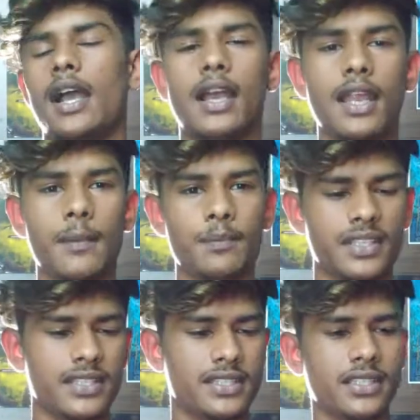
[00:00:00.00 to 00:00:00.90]
अगर
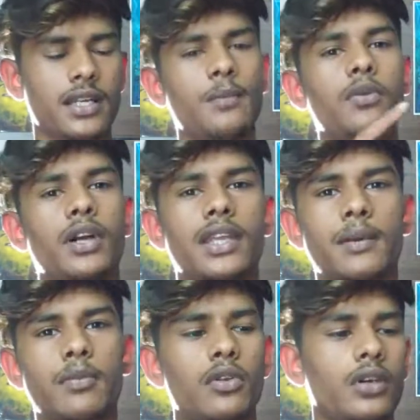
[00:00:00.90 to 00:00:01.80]
आप इसके तरफ मुंह
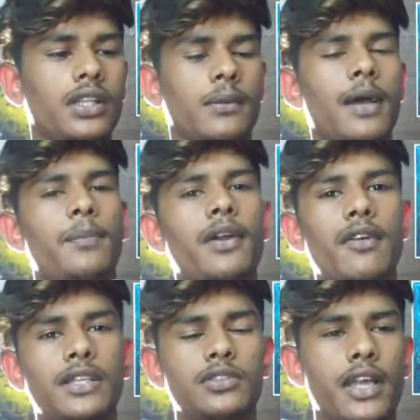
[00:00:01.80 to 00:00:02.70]
करके बोलोगे तब आपकी
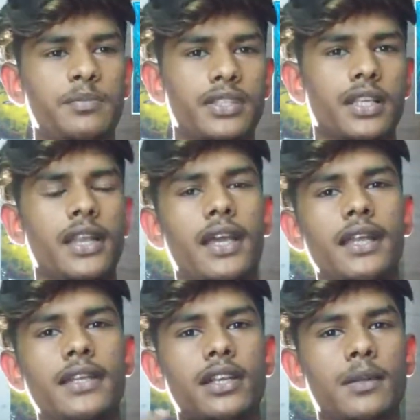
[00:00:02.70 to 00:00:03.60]
आवाज़ कैप्चर करेगा
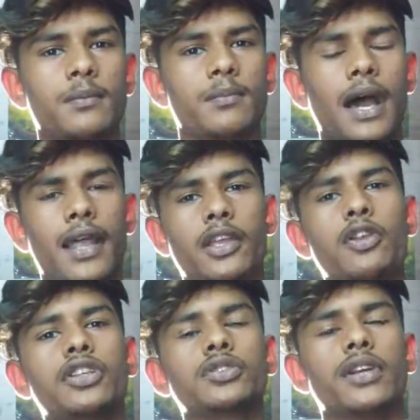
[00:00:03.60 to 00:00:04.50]
बाहर के
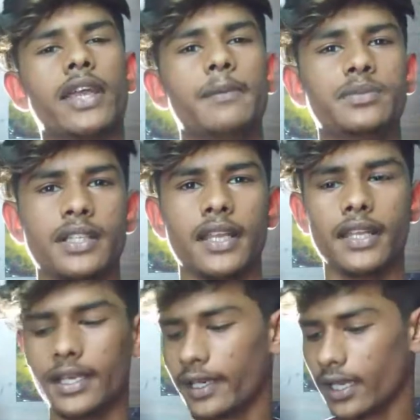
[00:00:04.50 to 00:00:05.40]
नॉइज़ को कैप्चर
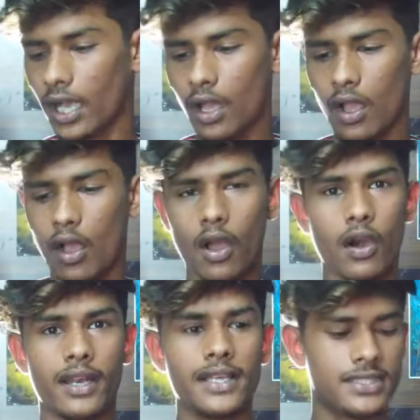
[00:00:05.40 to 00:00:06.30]
नहीं करेगा
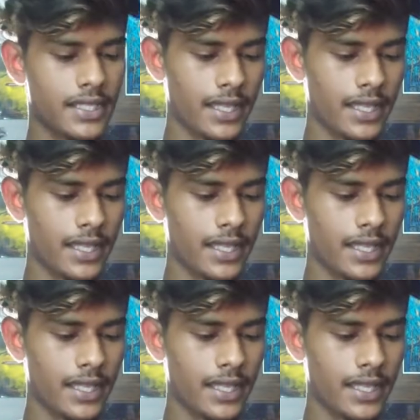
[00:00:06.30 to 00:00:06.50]
और गाइज